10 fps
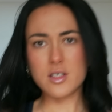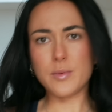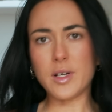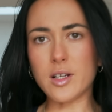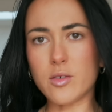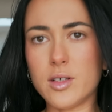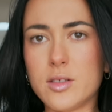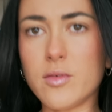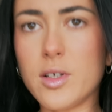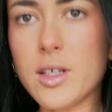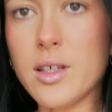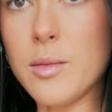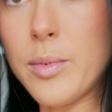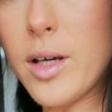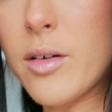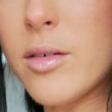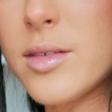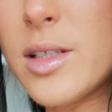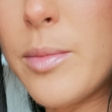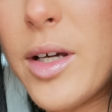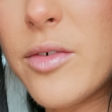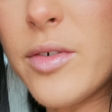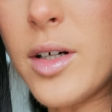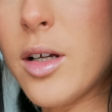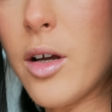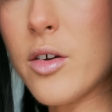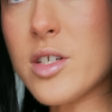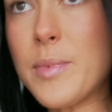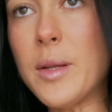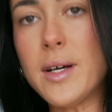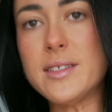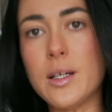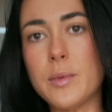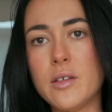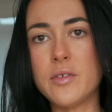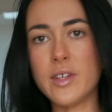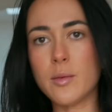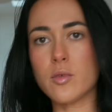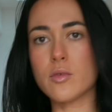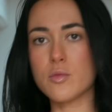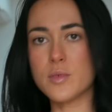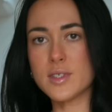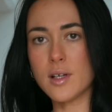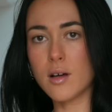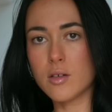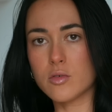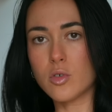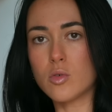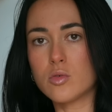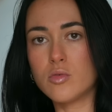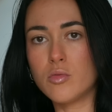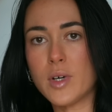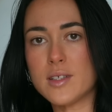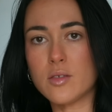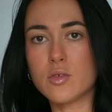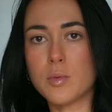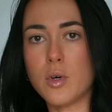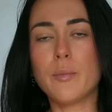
Je sais pas, la collection là qui est hyper, euh, c'est hyper fin. Euh, j'ai pas de brassière, mais évidemment, je mets ça genre au-dessus d'une brassière de sport.